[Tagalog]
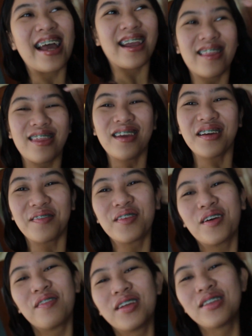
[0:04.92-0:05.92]
I think I'm
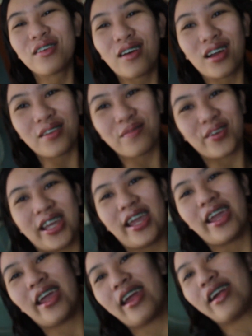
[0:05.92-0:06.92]
going to cut my
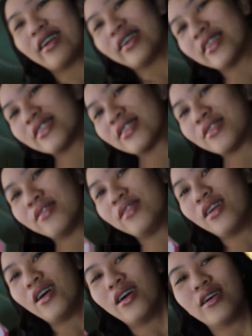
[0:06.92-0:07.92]
hair. It's
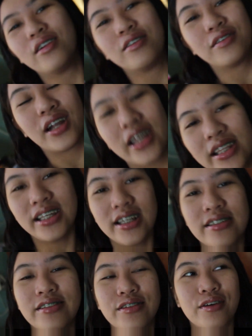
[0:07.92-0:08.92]
so long
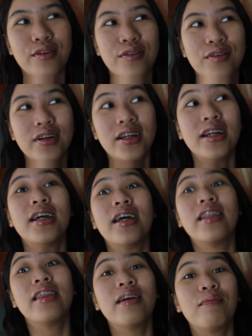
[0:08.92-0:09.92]
already. So,
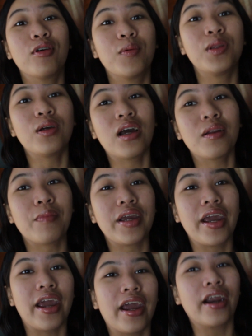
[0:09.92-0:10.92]
I think I'm going to cut
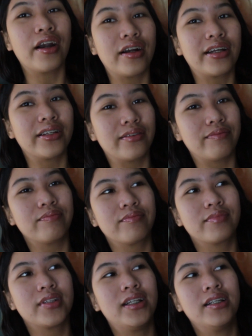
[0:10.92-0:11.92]
my hair and
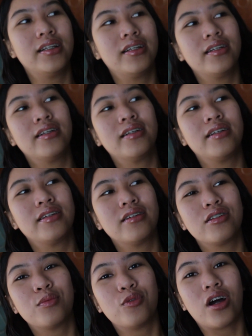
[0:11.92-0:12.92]

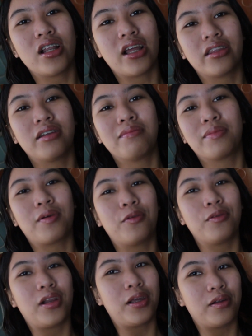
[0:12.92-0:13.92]
subukan natin yung
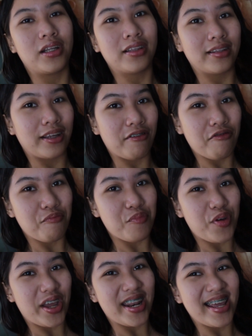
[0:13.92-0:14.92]
pakulay ulit if
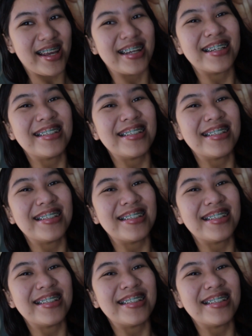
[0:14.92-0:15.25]
pwede.